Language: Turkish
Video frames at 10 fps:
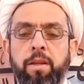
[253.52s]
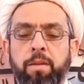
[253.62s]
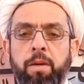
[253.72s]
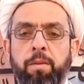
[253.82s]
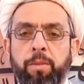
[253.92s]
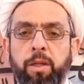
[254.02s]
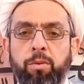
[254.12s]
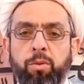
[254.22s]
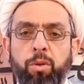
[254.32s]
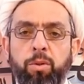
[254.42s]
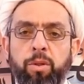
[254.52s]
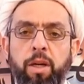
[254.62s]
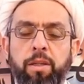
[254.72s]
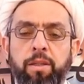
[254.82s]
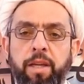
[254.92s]
İmamdan
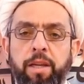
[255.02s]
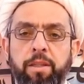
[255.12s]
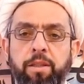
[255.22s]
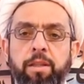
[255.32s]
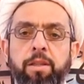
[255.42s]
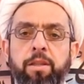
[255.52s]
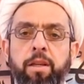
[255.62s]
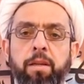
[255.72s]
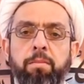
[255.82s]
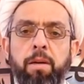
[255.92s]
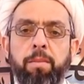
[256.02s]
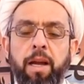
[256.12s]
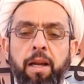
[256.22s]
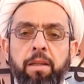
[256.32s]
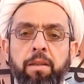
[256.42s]
sonraki 8. imama
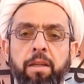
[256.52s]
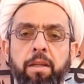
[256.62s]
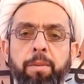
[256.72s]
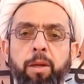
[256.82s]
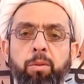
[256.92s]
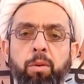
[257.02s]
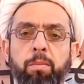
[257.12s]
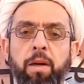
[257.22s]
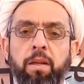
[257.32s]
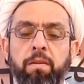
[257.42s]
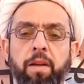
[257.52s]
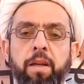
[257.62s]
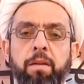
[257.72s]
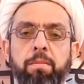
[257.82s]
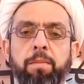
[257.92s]
elindeki Beytülmal'ı
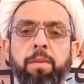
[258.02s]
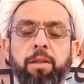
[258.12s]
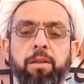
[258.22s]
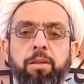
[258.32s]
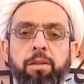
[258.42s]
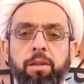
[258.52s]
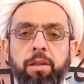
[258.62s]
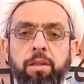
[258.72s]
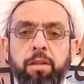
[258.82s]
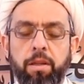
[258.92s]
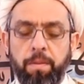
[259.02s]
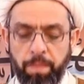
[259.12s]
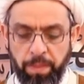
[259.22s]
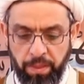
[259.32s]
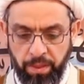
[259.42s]
vermemek için
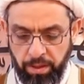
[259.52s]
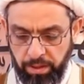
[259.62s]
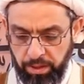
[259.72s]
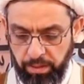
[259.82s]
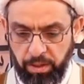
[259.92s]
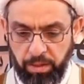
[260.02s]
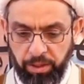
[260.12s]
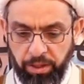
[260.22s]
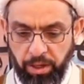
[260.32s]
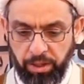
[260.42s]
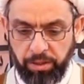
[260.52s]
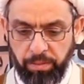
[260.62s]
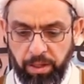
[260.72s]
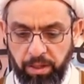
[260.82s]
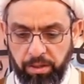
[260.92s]
İmam-ı Kazım
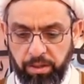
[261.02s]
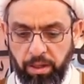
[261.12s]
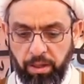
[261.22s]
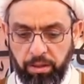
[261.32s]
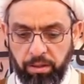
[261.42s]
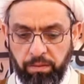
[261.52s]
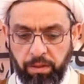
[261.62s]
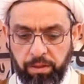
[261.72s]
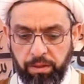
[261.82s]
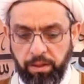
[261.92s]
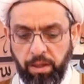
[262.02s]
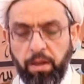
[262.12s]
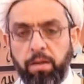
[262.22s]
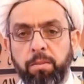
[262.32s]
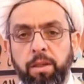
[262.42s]
Aleyhisselatü
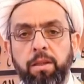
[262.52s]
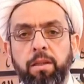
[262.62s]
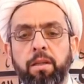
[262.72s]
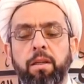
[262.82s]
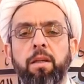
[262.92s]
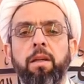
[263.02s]
Vesselam'ın